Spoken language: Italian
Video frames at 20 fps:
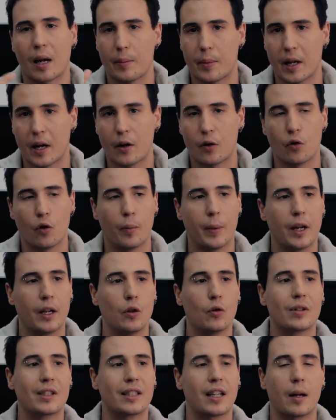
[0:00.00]
cambierà nome e
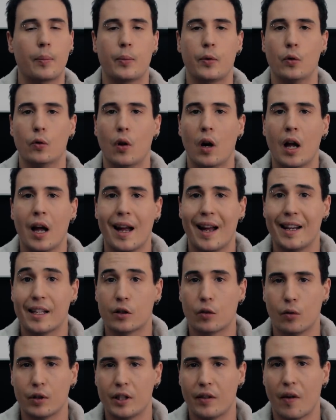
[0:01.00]
non sarà più
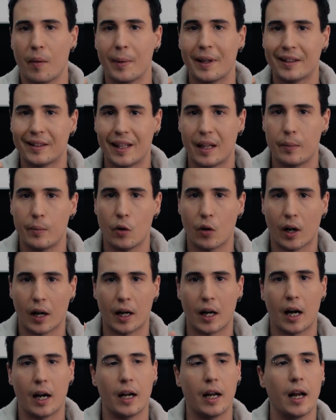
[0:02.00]
esclusivamente il mio
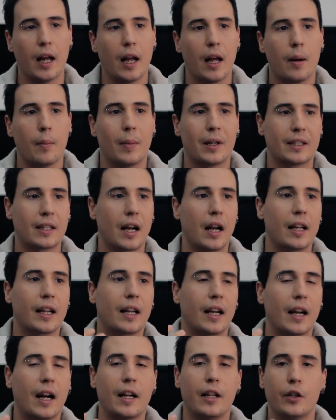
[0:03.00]
canale, ma sarà il
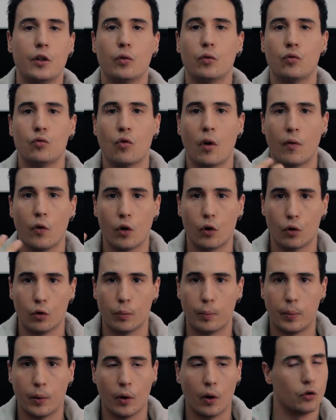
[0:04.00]
canale di un nuovo
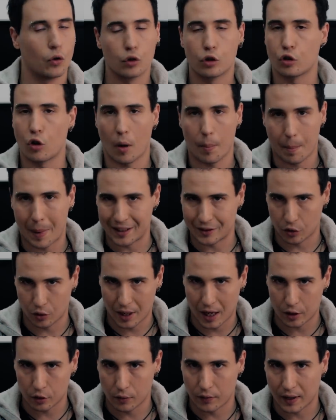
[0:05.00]
gruppo. Non sto
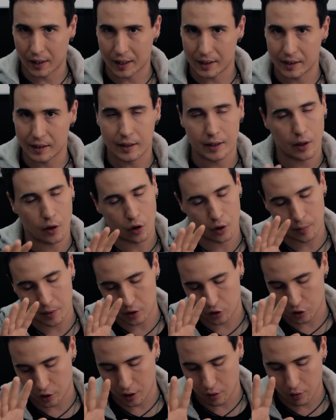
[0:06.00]
abbandonando Fancazzisti
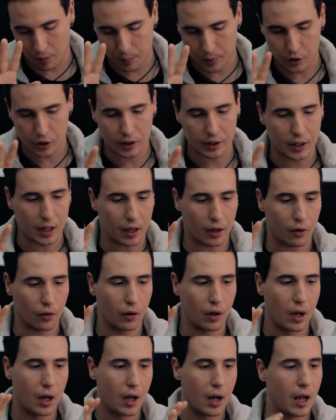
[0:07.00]
Anonimi, ci tengo a
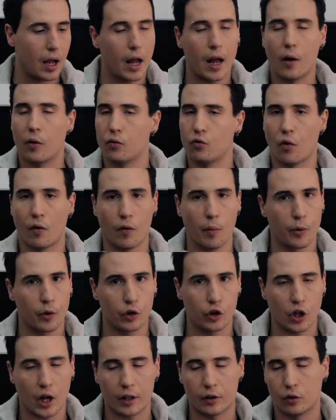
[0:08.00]
precisarlo, è un nuovo
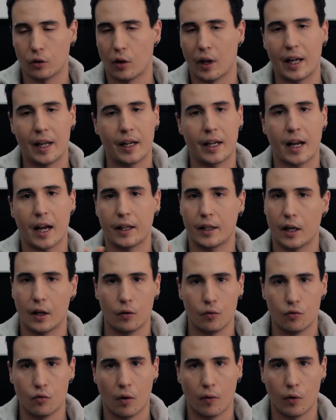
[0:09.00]
progetto e richiede
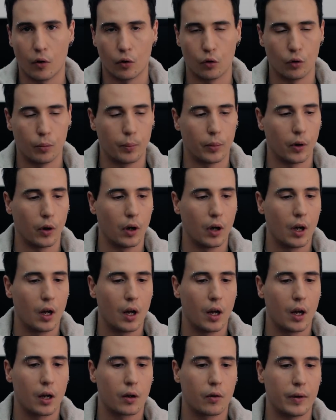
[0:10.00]
un nuovo gruppo.
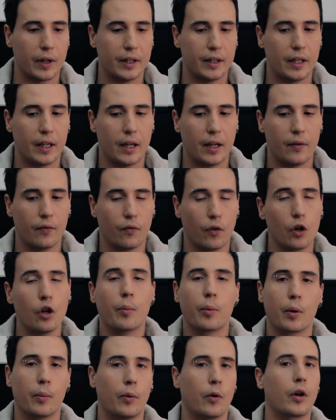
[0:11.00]
Quindi
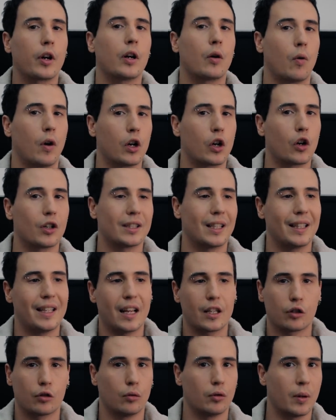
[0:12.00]
voglio proporre qualcosa
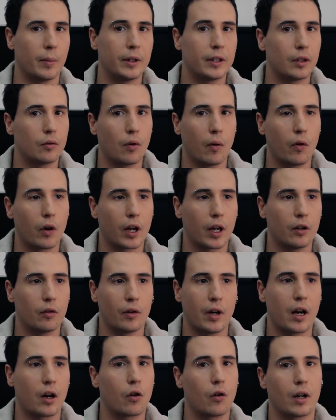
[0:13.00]
di assolutamente nuovo che
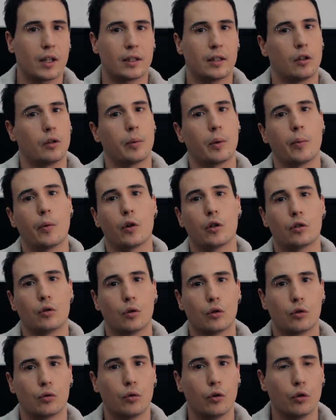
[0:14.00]
non è ancora stato
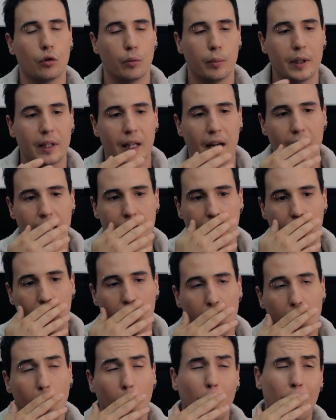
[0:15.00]
proposto su YouTube Italia,
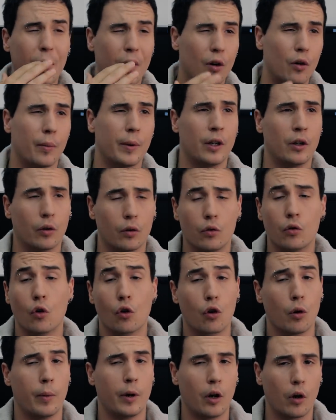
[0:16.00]
o perlomeno
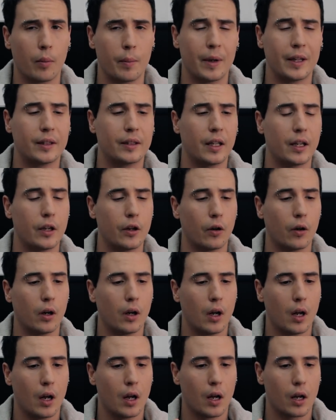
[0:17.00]
non come l'ho in mente io,
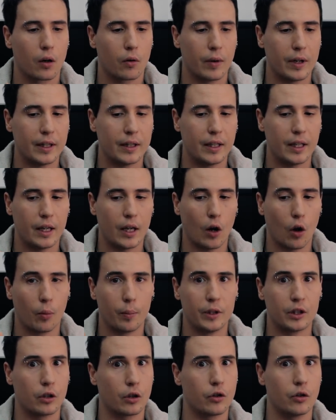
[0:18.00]
quindi ho
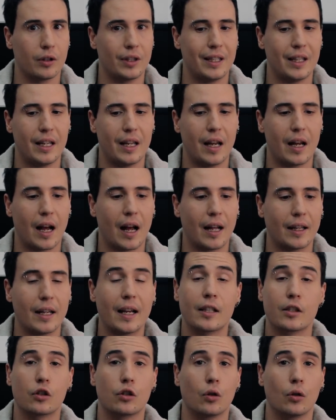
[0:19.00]
bisogno di
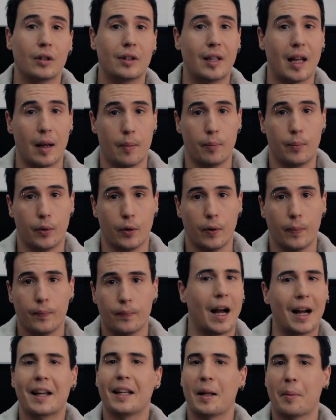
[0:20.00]
adesso tempo
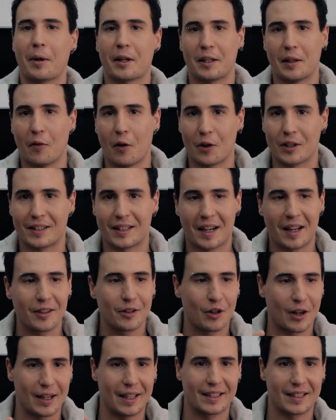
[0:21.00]
anche da parte vostra,
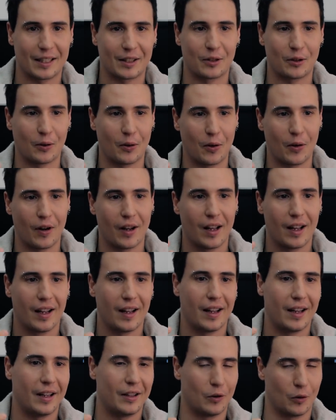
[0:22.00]
cioè nel senso
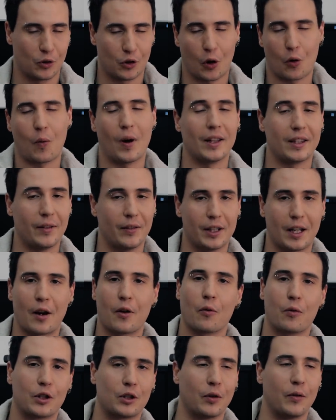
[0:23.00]
eh, non so quanti
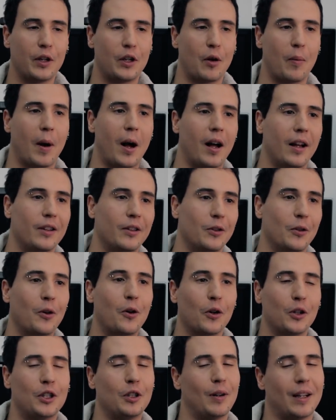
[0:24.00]
vedranno questo video, ma non
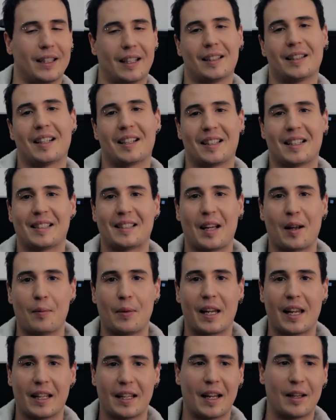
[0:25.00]
continuate a
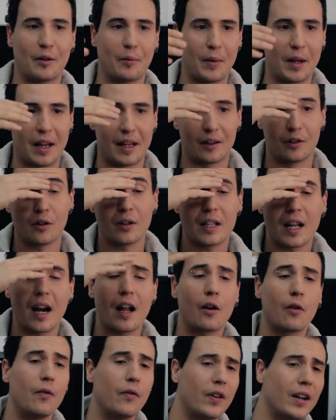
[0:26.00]
tartassarmi chiedendomi
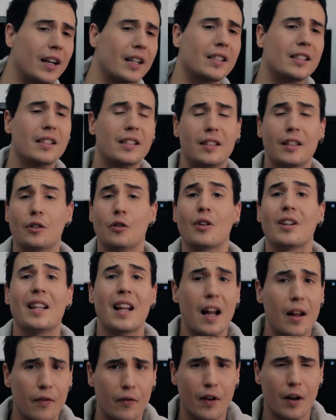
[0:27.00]
tornerai con fancazzisti,
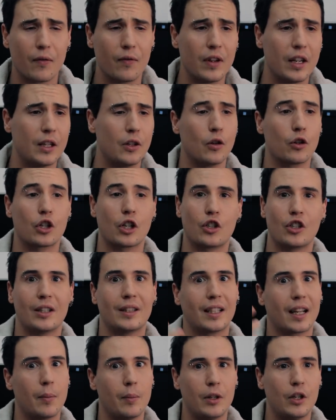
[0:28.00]
tornerai a far video, c'è
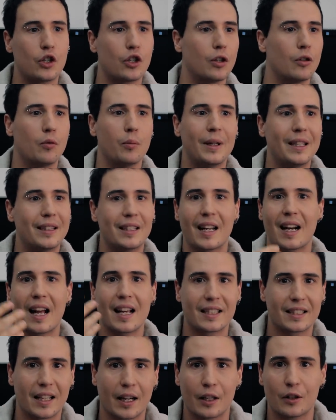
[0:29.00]
gente che mi dice non mi
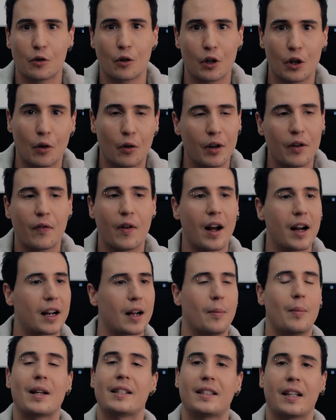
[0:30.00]
interessa che torni con i
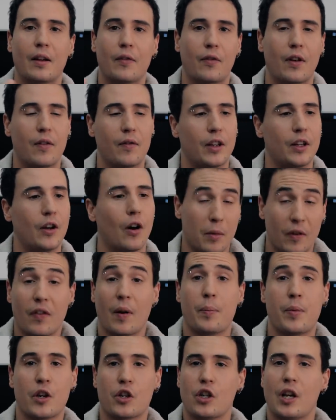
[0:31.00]
funk basta che fai video. Mi
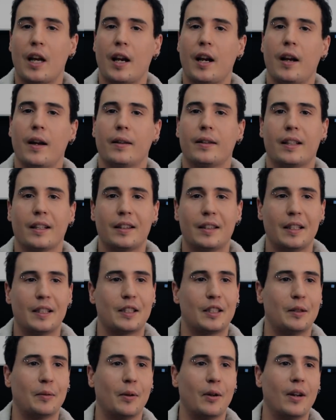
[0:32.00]
fa piacere
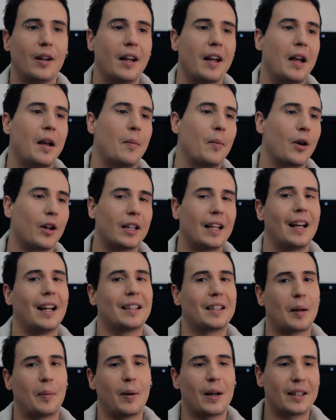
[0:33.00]
tantissimo, però
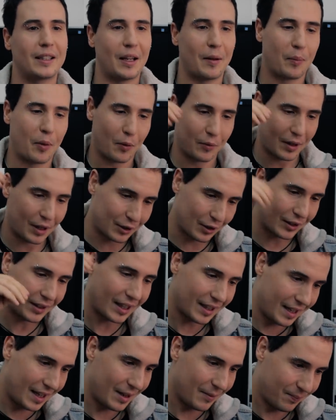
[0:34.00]
dall'altra parte è poi una
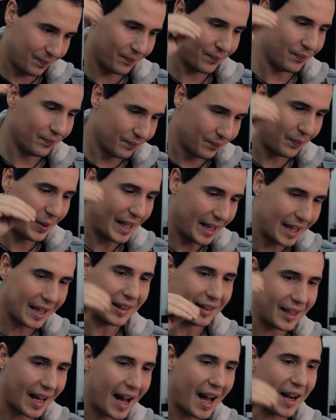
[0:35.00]
sorta di
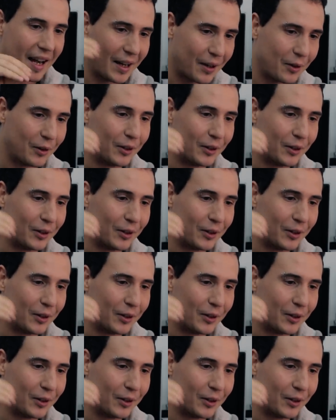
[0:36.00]
picchiettare in